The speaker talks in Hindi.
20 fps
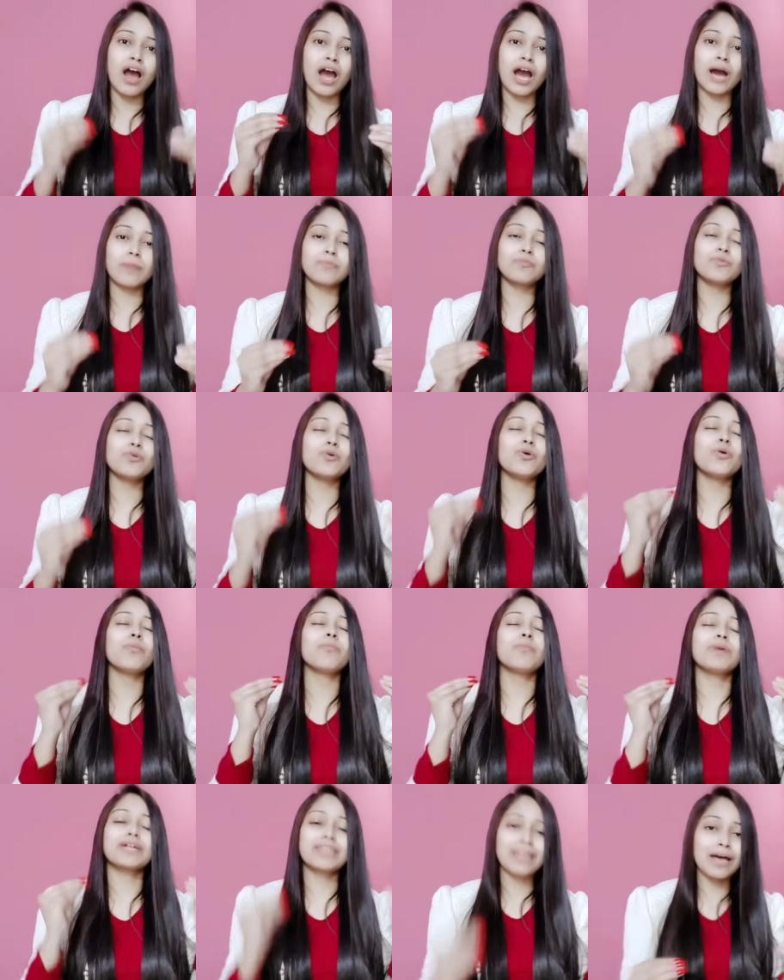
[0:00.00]
आपको
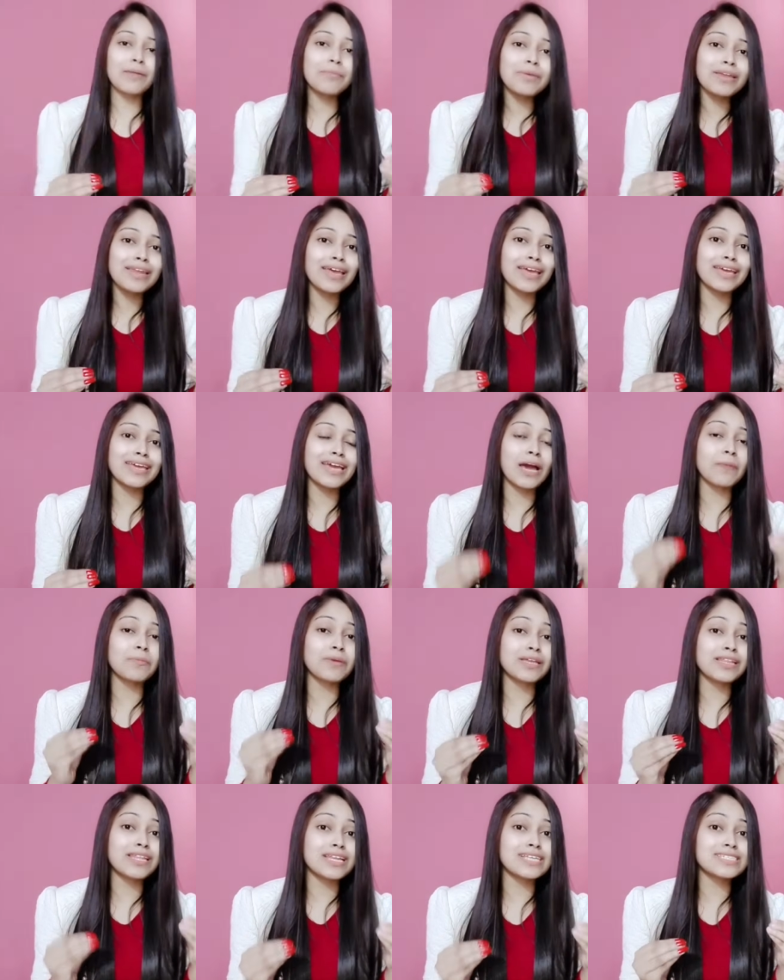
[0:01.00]
पता भी नहीं है
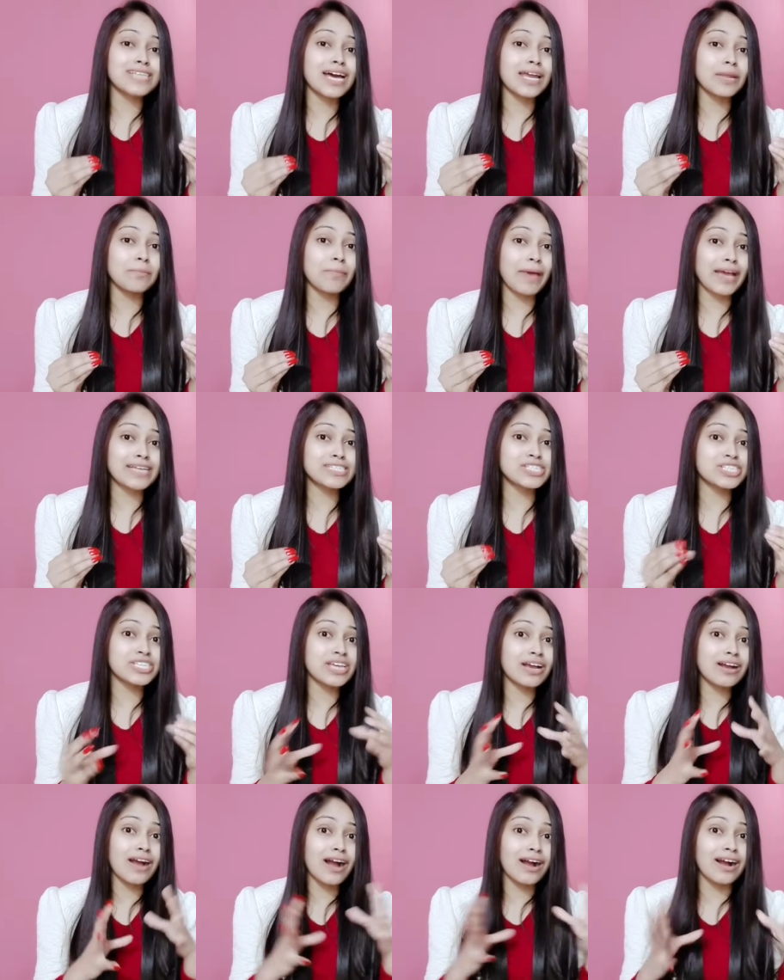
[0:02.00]
आप कितने सारे
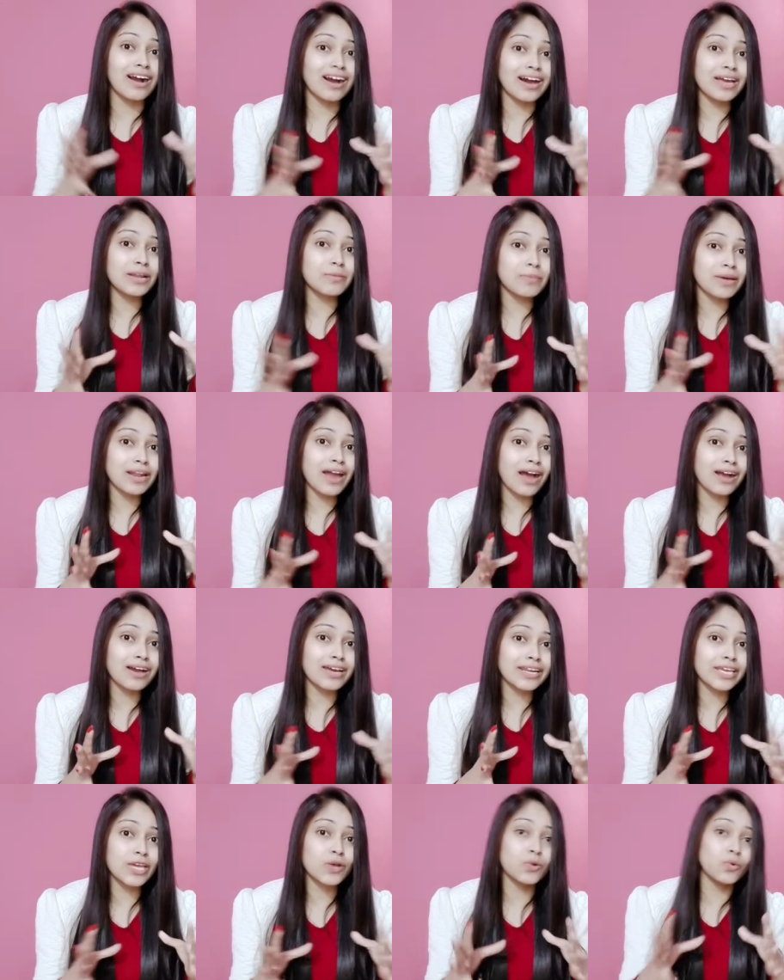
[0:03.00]
बैक्टीरिया का घर बना
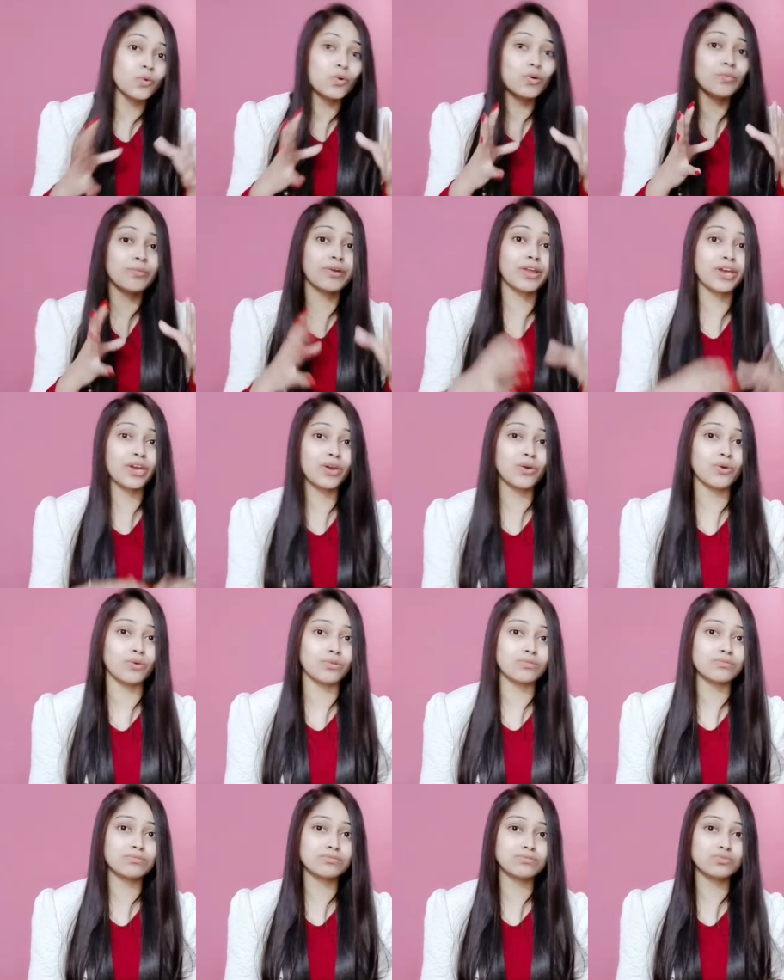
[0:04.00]
करके घूम रहे हो
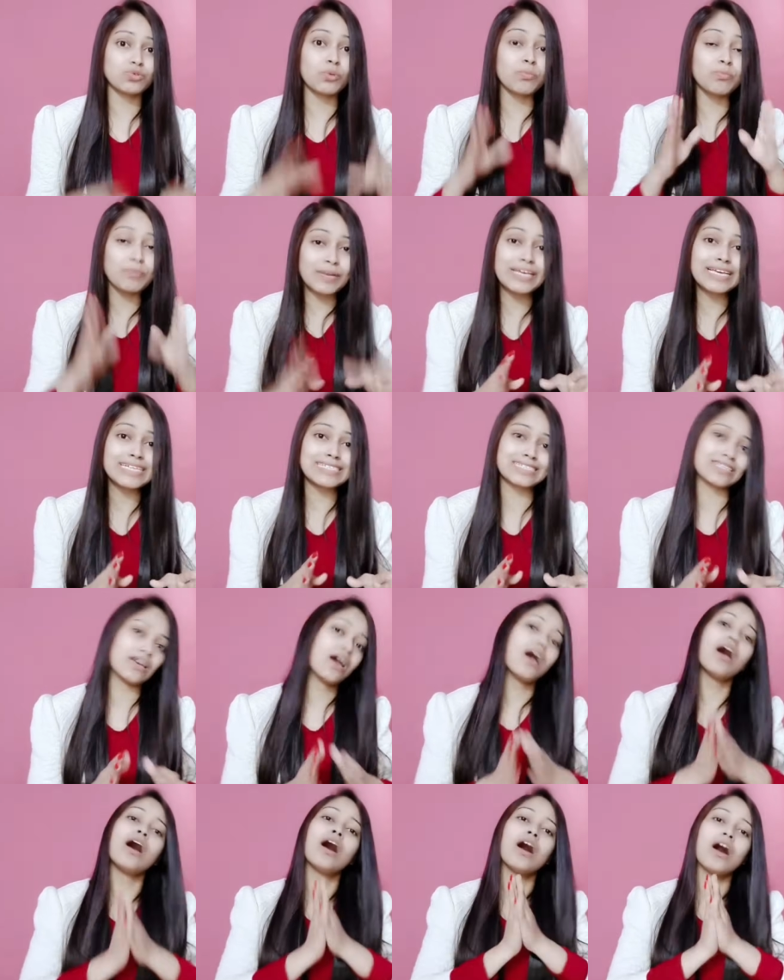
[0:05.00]
तो प्लीज
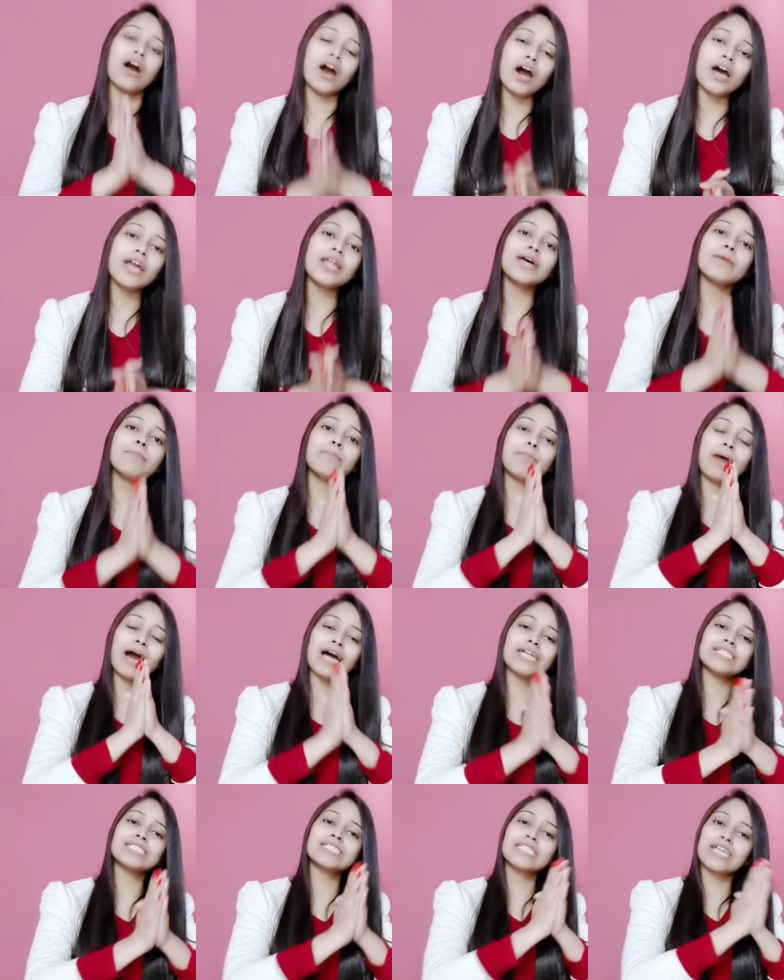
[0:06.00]
हर
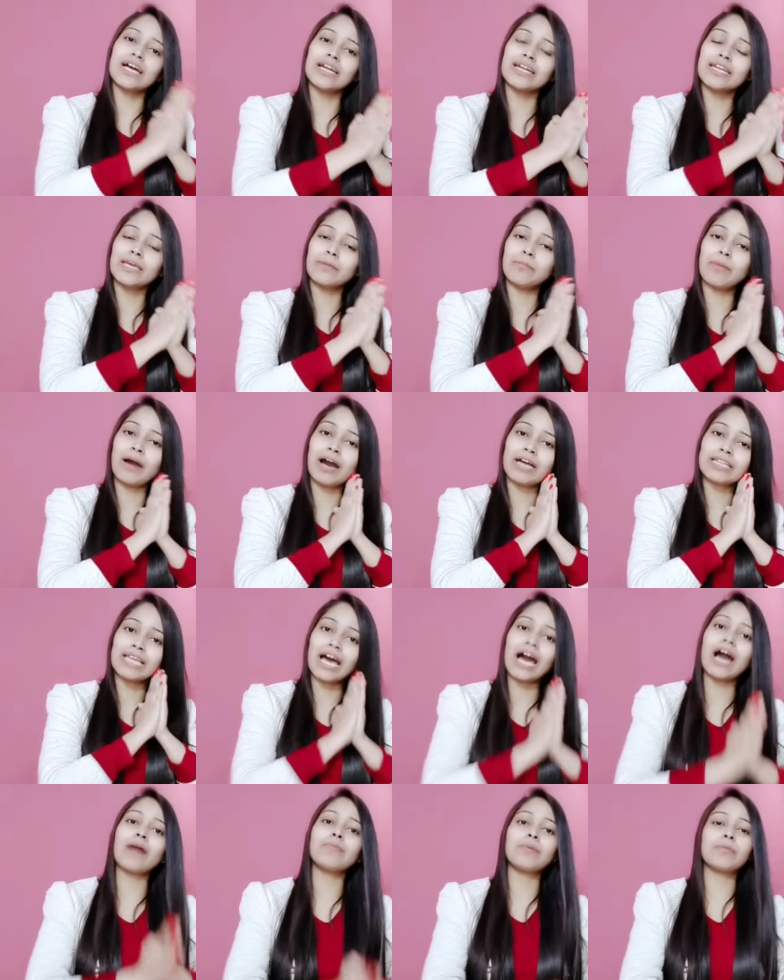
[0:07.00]
पांच घंटे
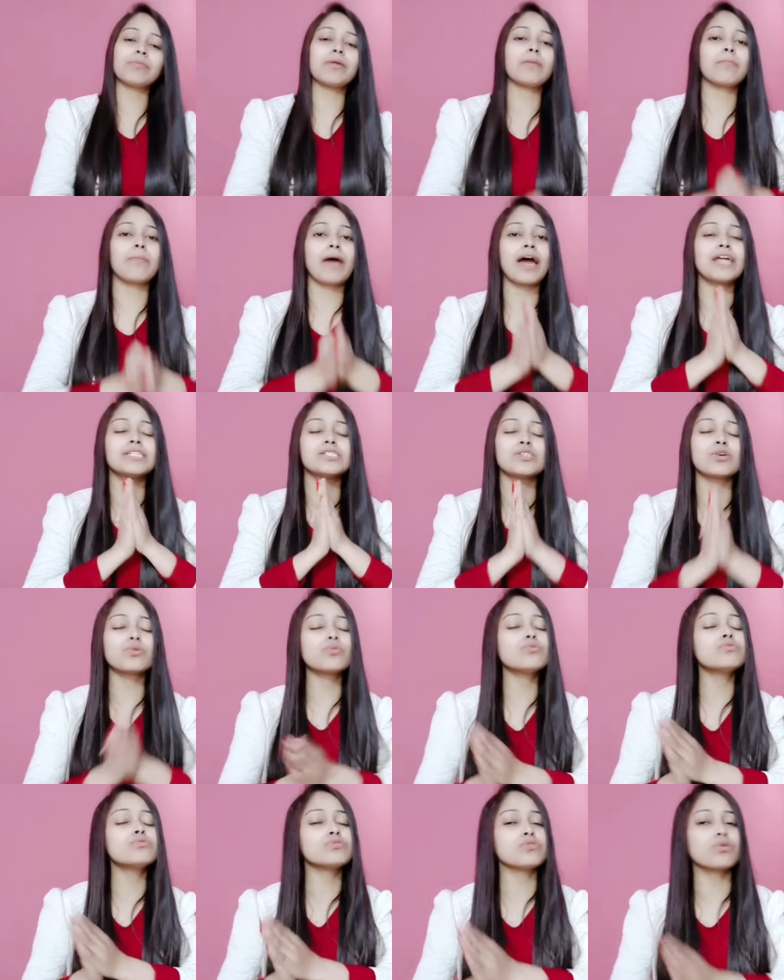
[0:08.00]
बाद आप अपना पैड
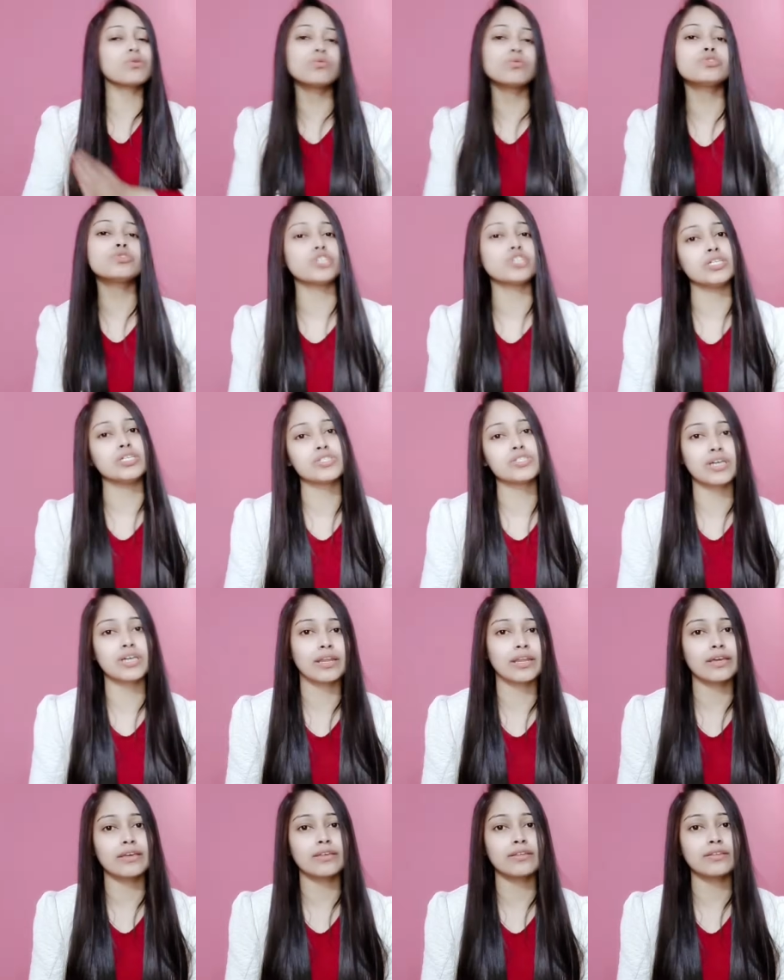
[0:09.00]
जरूर जरूर चेंज
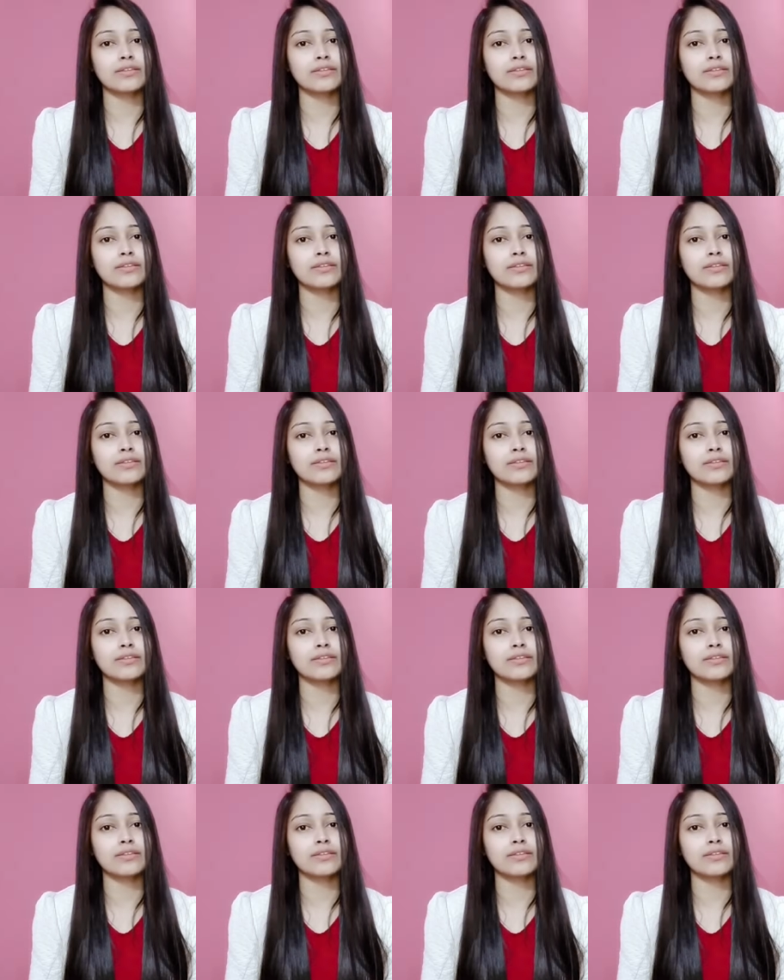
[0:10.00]
करें